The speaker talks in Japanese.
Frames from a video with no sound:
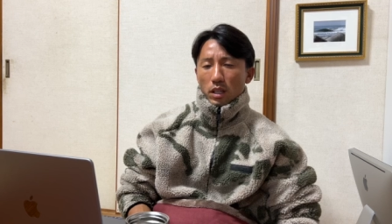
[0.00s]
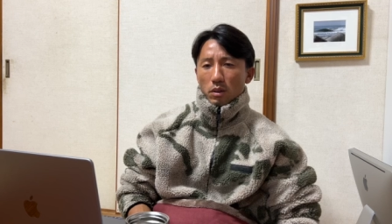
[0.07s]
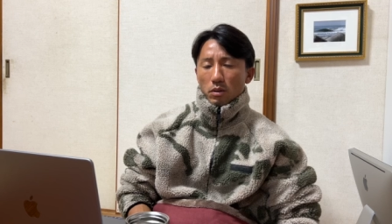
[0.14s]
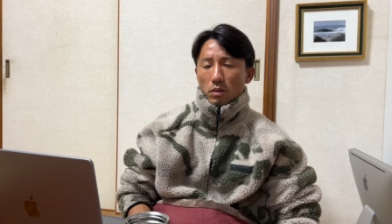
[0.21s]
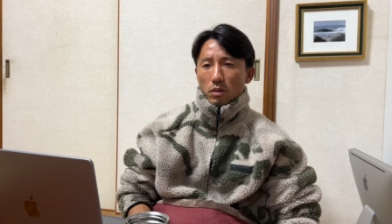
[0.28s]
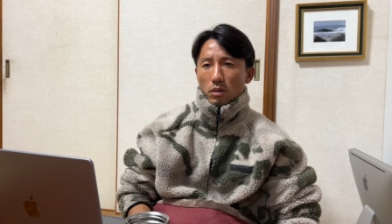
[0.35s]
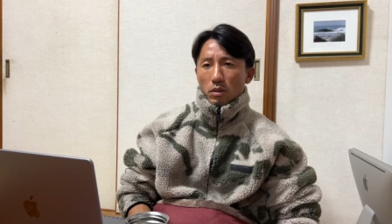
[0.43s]
こ
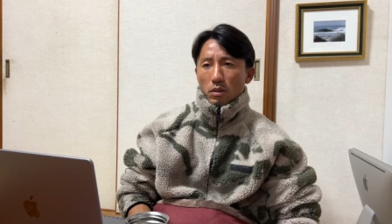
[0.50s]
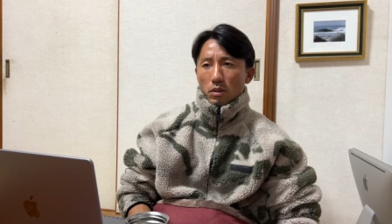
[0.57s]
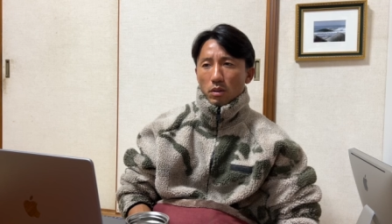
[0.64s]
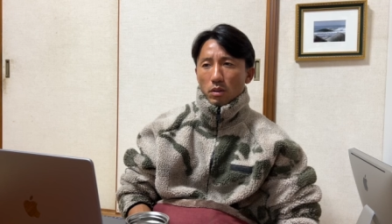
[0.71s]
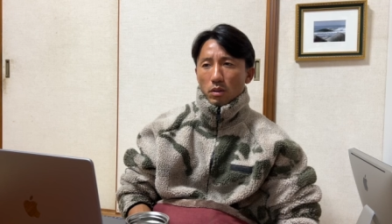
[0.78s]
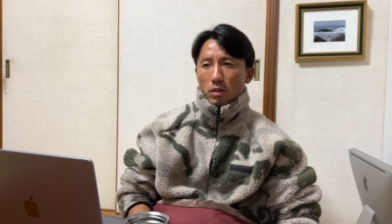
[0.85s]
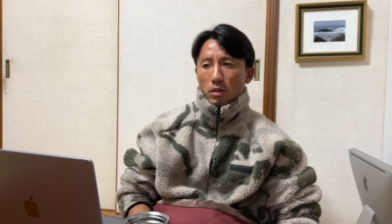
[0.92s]

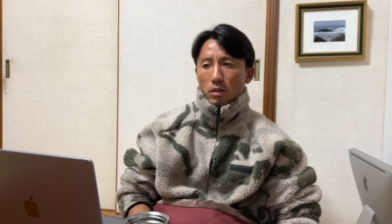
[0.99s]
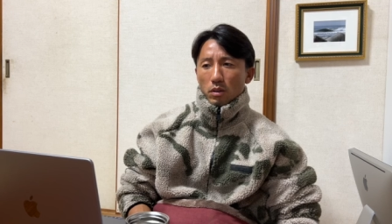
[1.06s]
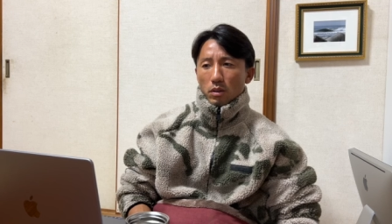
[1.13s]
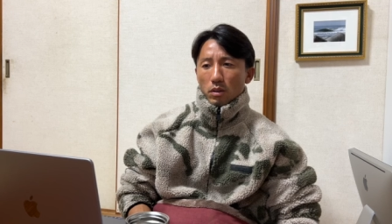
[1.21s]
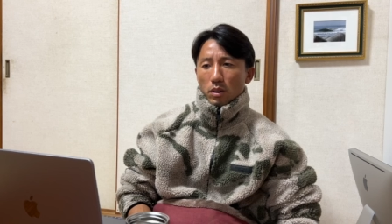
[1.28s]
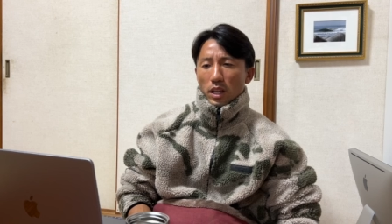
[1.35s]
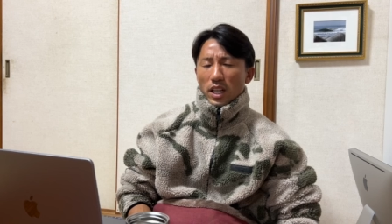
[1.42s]

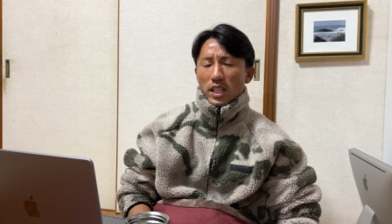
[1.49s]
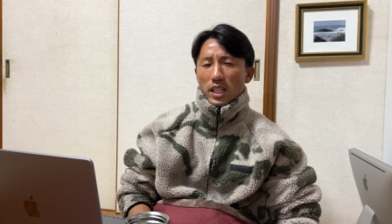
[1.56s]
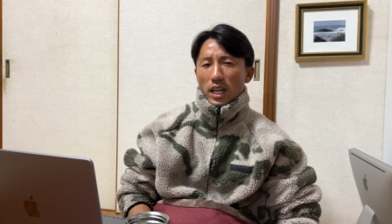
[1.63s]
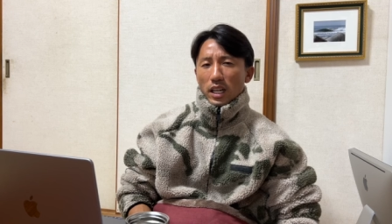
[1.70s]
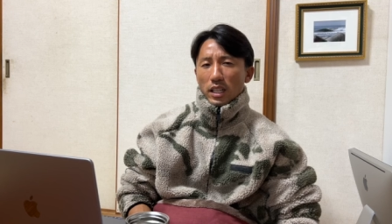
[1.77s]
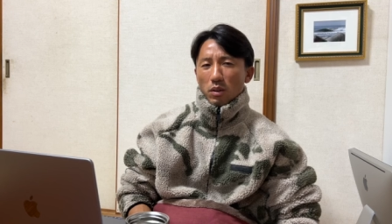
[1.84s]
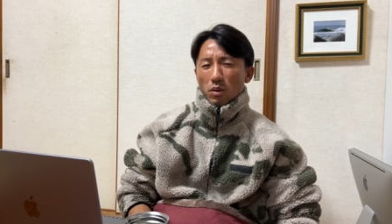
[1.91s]
のエリア
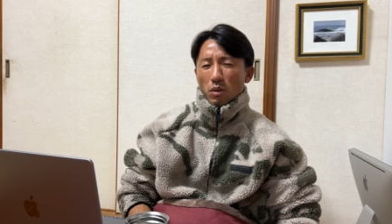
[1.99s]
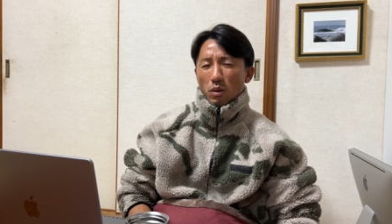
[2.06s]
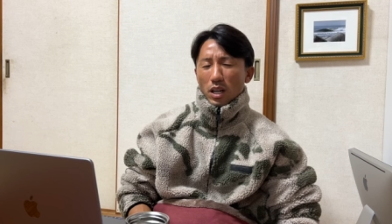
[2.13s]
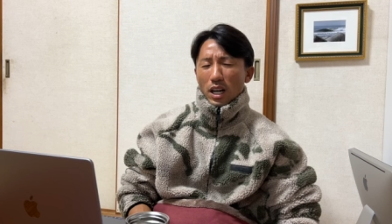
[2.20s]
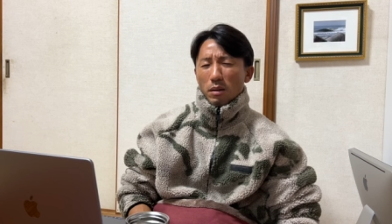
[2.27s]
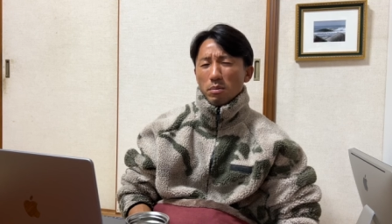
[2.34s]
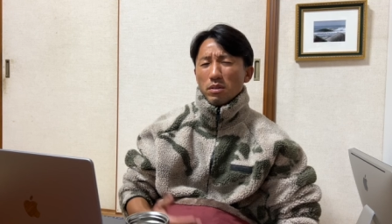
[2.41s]
がね、こう
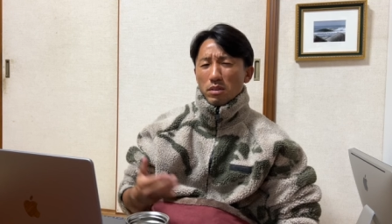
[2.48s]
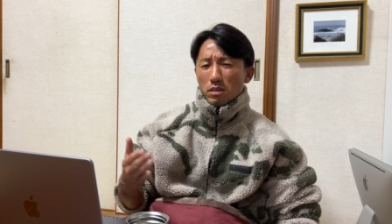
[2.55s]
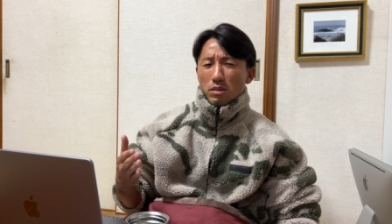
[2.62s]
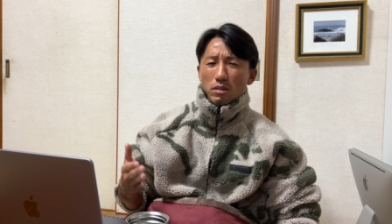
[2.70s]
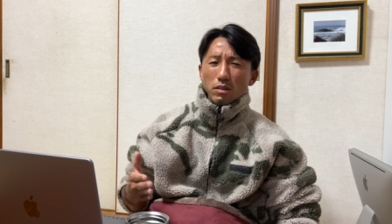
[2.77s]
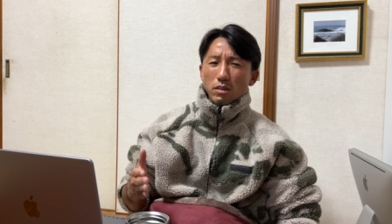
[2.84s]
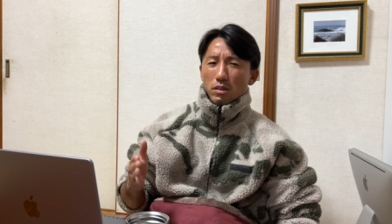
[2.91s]
被
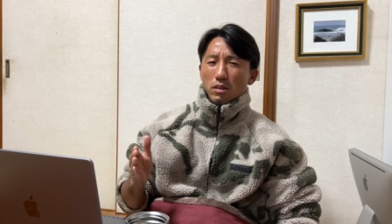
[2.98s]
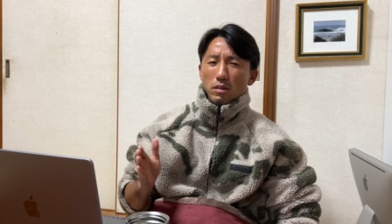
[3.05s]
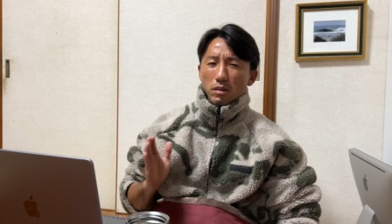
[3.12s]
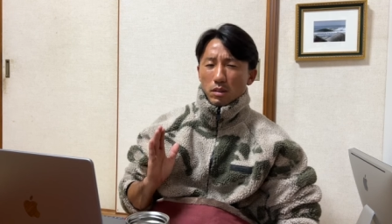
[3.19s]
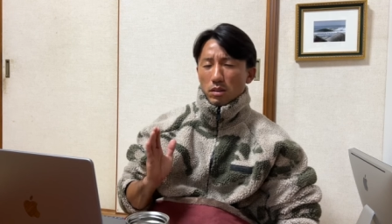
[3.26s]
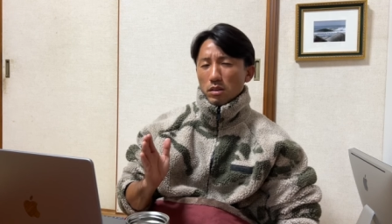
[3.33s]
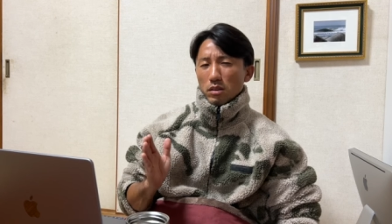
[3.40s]
る
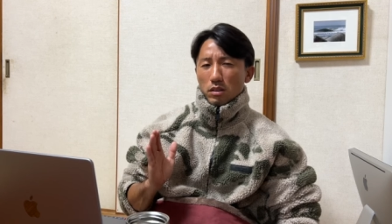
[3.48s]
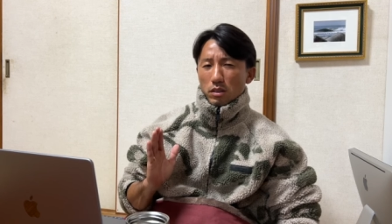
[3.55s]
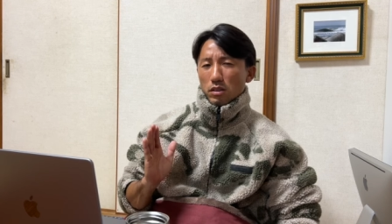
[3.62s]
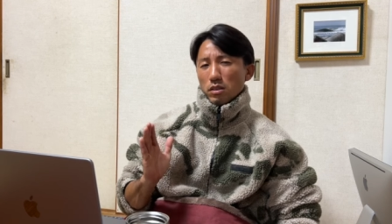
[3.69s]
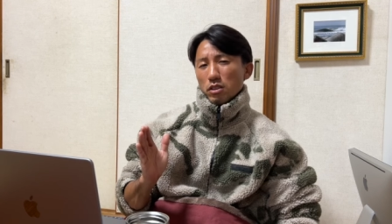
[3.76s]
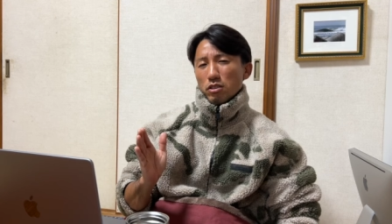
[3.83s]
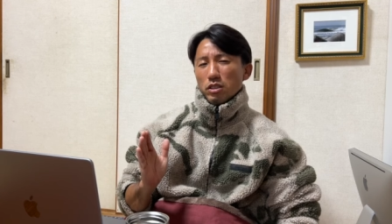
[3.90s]

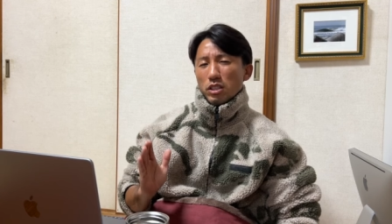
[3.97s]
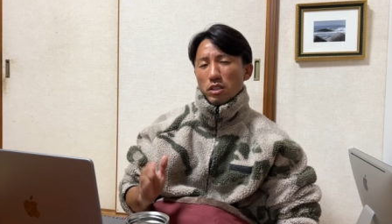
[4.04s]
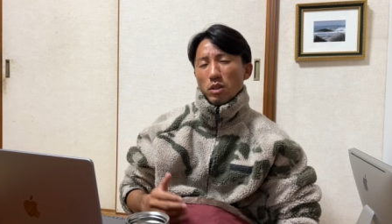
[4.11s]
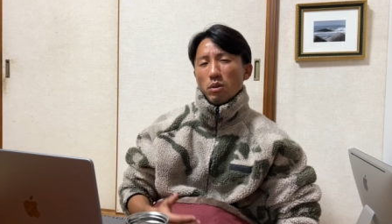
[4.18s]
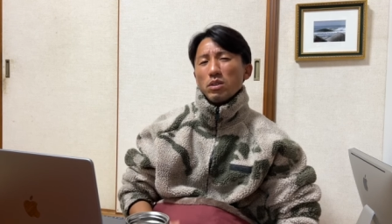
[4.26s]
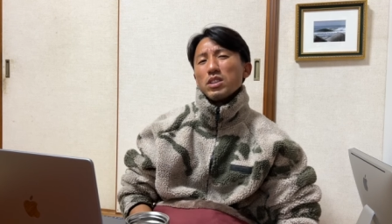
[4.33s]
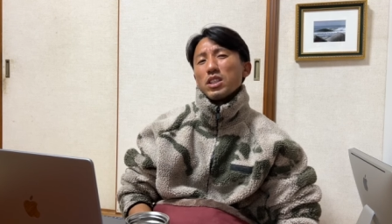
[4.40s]
シチュエーション
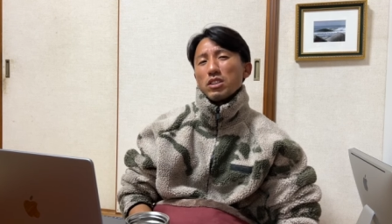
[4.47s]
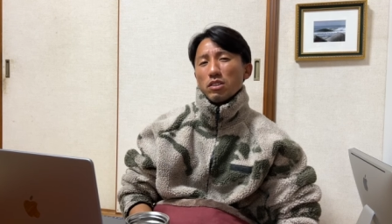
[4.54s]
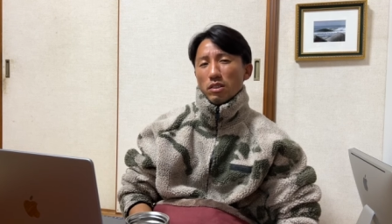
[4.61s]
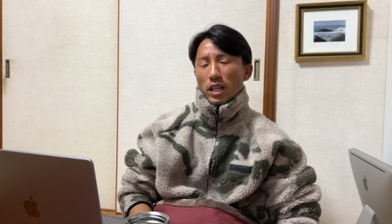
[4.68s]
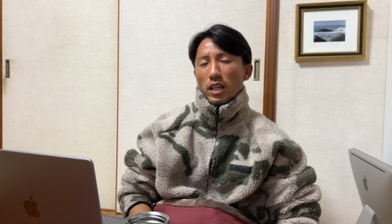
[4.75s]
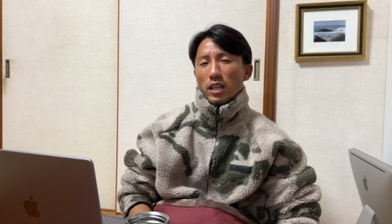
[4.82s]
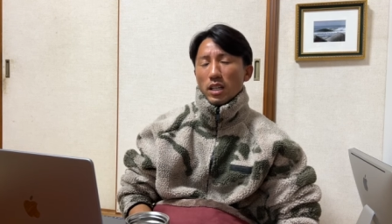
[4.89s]
が多いんですよ
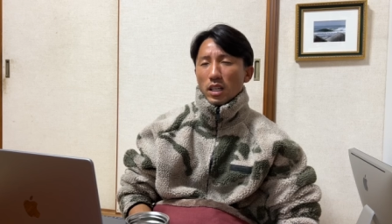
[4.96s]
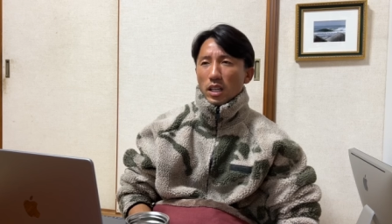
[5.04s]
ね。